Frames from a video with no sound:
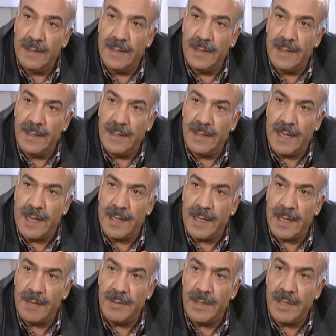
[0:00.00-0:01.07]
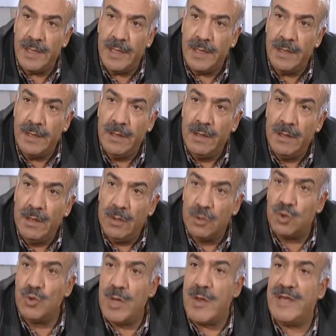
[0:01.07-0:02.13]
لا لا لا لا على الخبريه
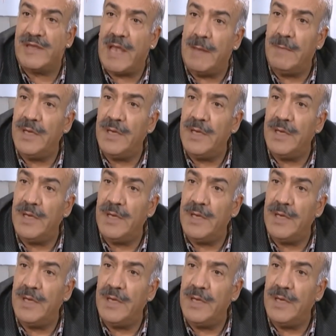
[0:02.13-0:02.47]
وشو ناوية